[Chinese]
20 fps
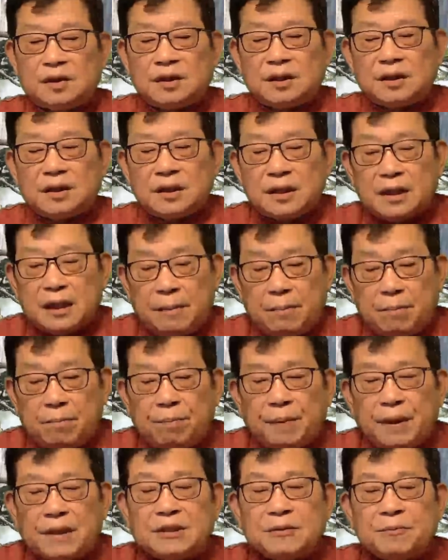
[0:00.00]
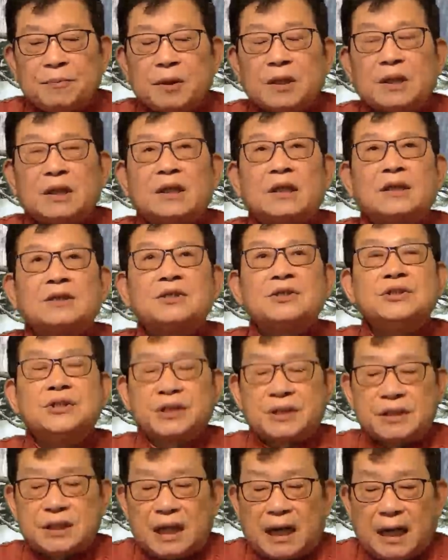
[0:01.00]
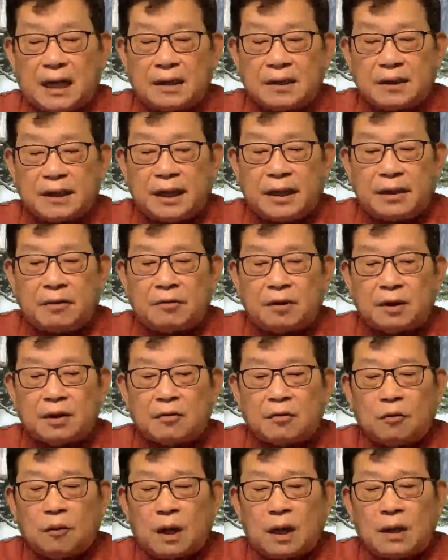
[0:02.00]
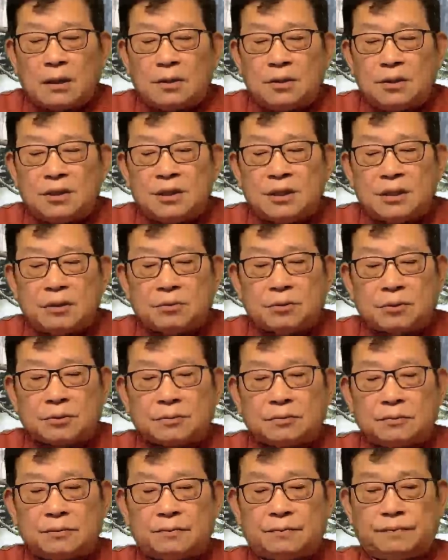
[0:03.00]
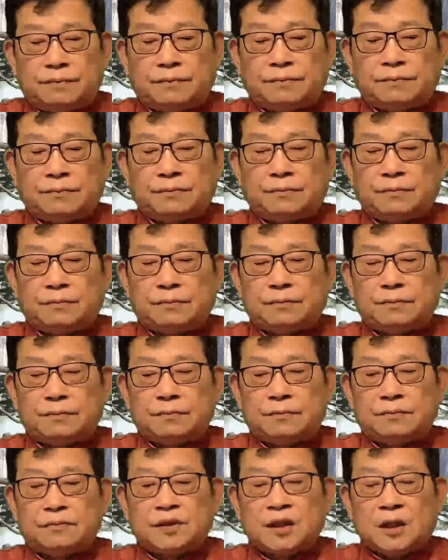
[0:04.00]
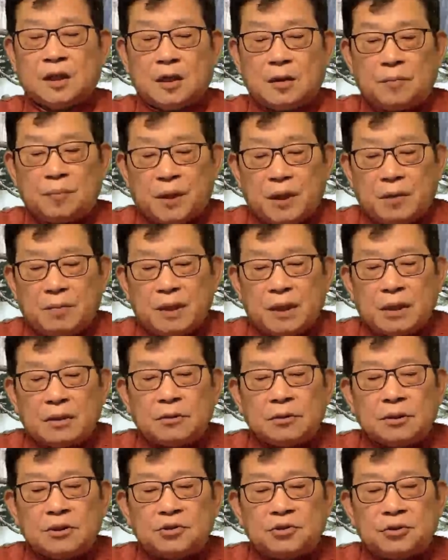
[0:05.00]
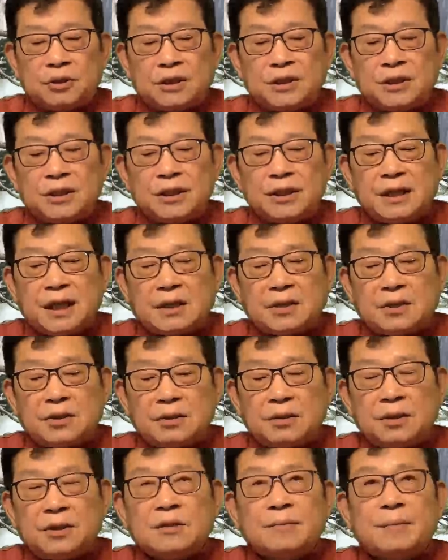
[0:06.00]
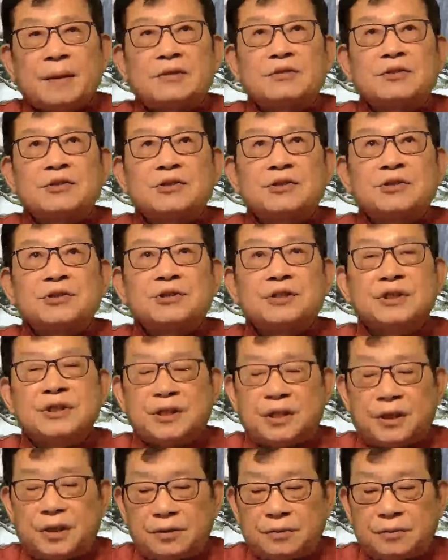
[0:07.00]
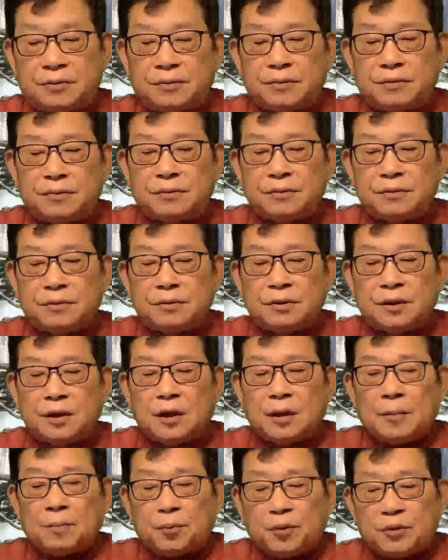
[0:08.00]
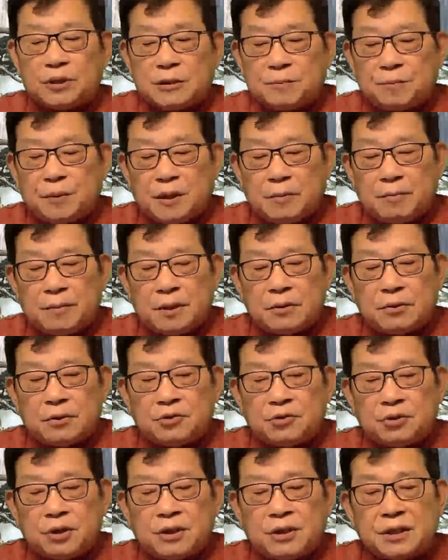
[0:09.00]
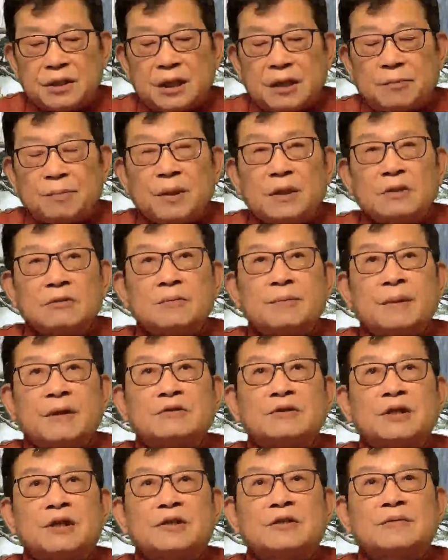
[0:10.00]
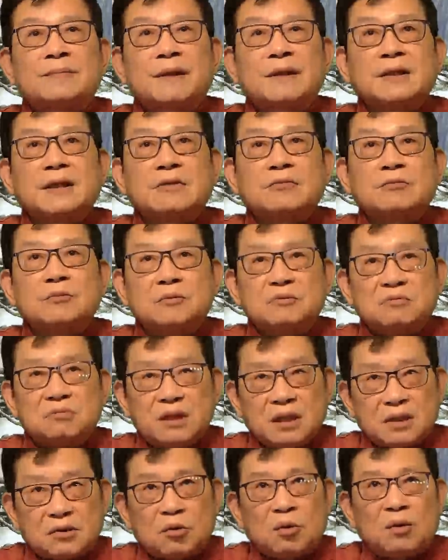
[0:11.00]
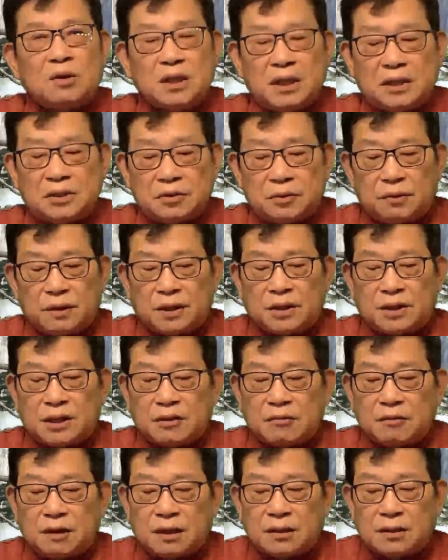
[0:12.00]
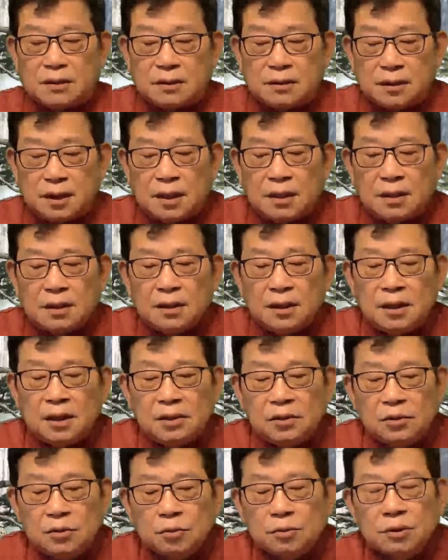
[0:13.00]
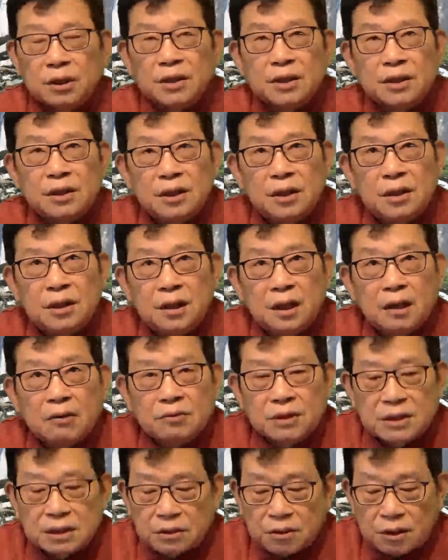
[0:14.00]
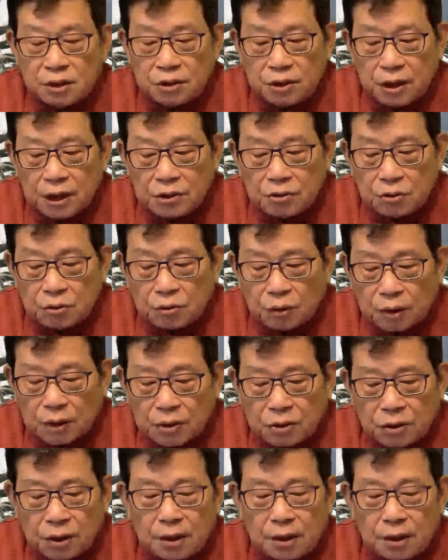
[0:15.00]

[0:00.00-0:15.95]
根本就不可能进行常态化的防疫消毒。贫民窟的血清阳性率是百分之四十一点六，不是贫民窟的血清阳病率是百分之二十八点五，那多严重的一个情况。第二，印度的医疗资源严重短缺，